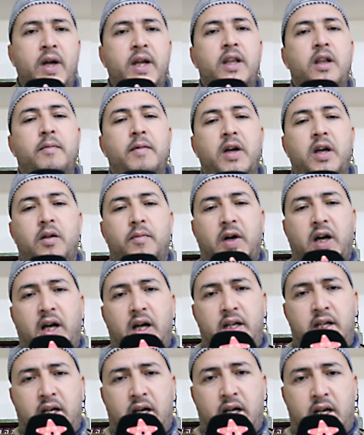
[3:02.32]
وإنما ينبغي
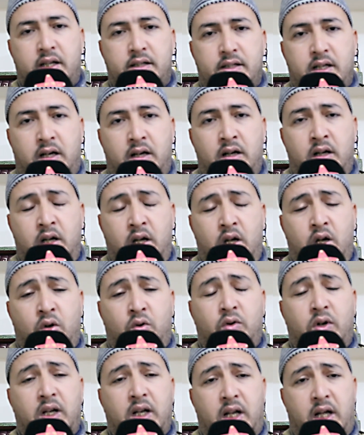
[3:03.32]
أن يحرص
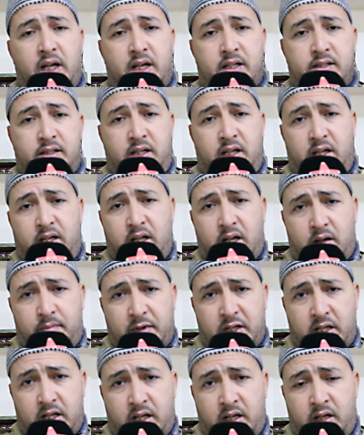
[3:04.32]
كل الحرص لأن
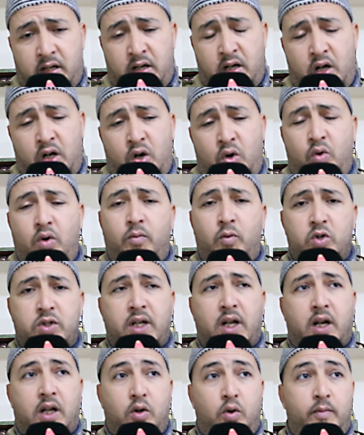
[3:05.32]
رمضان هو
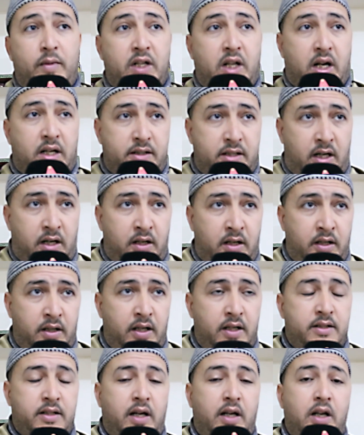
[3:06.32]
مجرد مدرسة
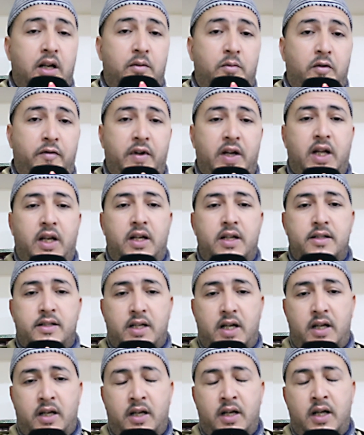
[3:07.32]
يتعلم فيها
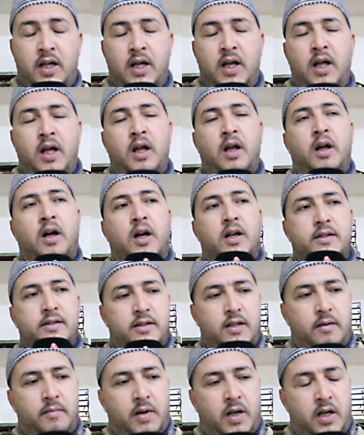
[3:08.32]
الإنسان
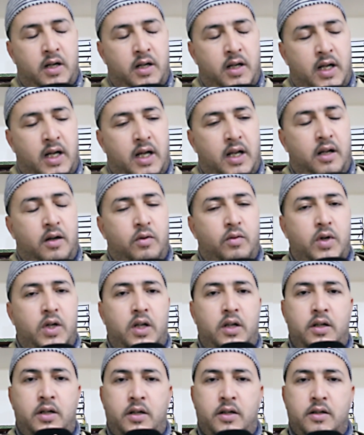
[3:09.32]
الصبر على
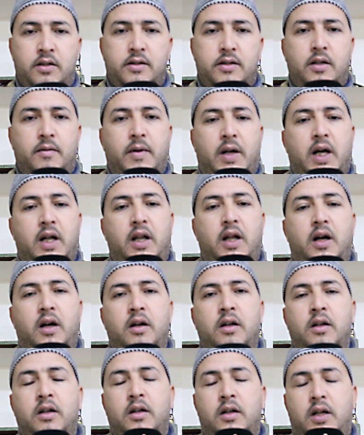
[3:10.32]
والصبر على
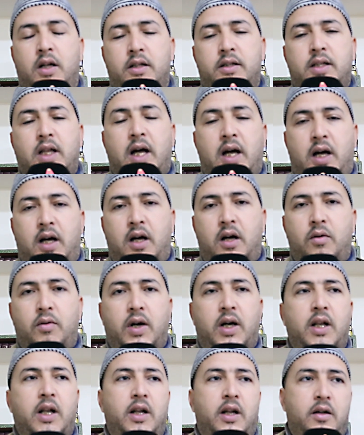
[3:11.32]
الطاعة
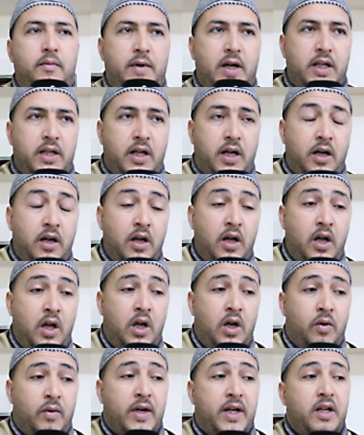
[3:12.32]
وعلى العبادة
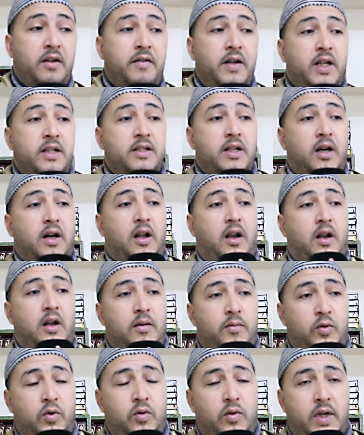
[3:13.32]
وكيف
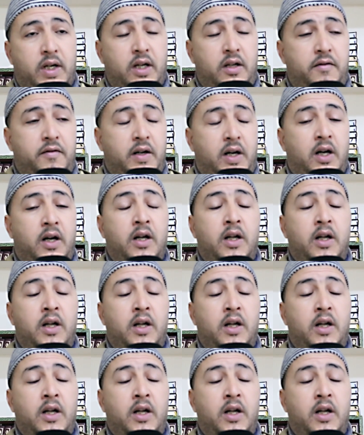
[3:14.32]
يتقرب وكيف